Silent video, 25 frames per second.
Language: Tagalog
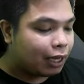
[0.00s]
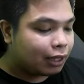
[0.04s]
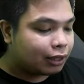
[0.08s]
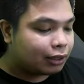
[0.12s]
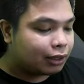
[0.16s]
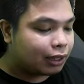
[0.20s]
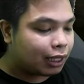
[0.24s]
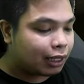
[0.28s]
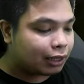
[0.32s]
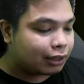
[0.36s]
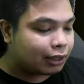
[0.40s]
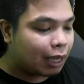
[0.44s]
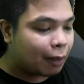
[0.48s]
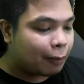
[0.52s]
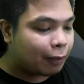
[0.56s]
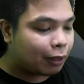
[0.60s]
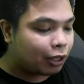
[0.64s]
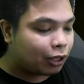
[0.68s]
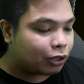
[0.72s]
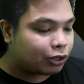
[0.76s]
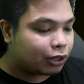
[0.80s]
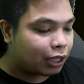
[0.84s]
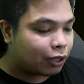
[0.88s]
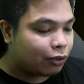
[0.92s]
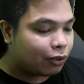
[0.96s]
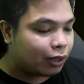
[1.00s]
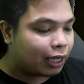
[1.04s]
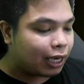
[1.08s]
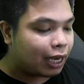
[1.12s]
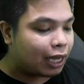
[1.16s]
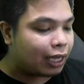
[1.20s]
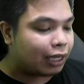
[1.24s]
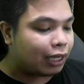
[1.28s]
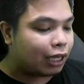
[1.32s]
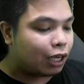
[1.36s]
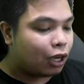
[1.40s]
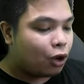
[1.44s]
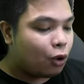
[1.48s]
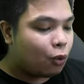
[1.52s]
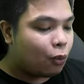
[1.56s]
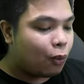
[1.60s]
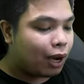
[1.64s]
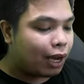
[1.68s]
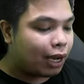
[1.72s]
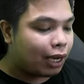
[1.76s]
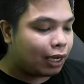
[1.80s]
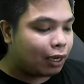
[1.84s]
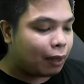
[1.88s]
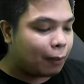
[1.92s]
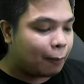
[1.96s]
Sinasabi ko sa iyo Granny,
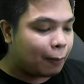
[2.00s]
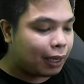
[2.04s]
huwag ka lang